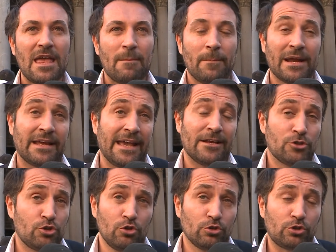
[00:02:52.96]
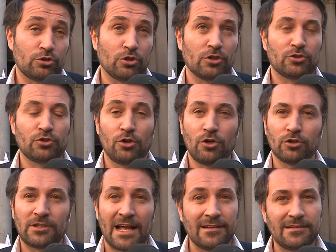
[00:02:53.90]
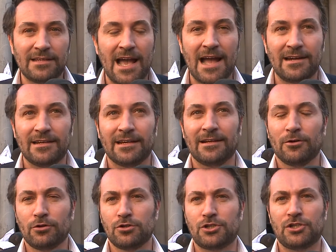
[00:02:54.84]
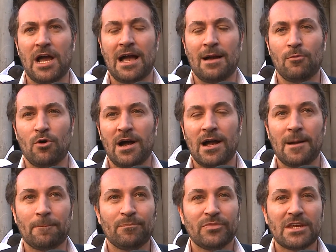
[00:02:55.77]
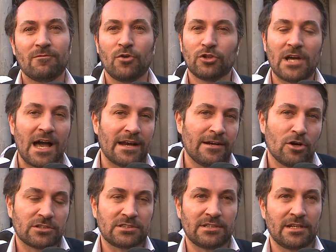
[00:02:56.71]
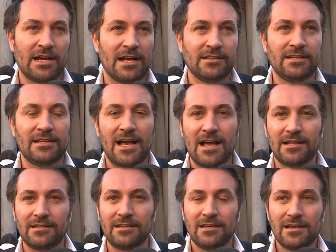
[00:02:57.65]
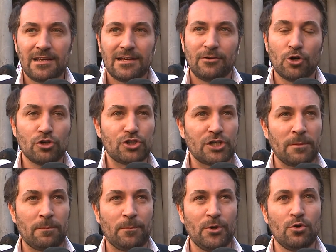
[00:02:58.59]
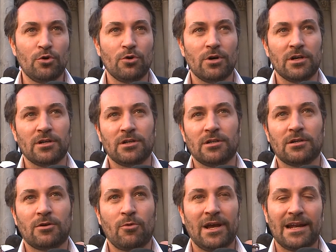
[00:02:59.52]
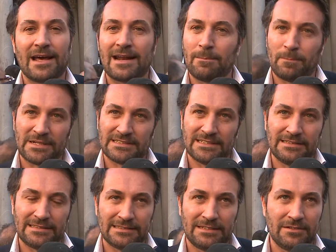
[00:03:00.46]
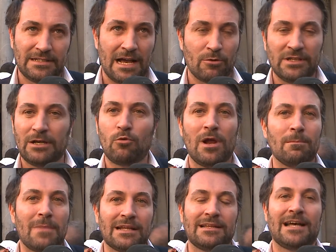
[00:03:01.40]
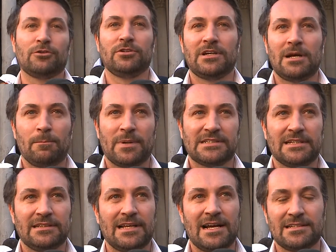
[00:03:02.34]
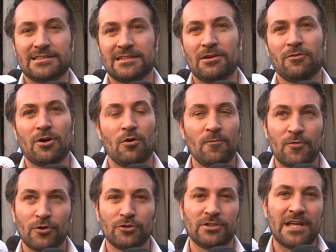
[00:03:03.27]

perché è giusto, sono tanti anni che non riusciamo a votare i nostri candidati, non c'è più eh, quella rappresentatività, quindi quel mandato di rappresentanza nei confronti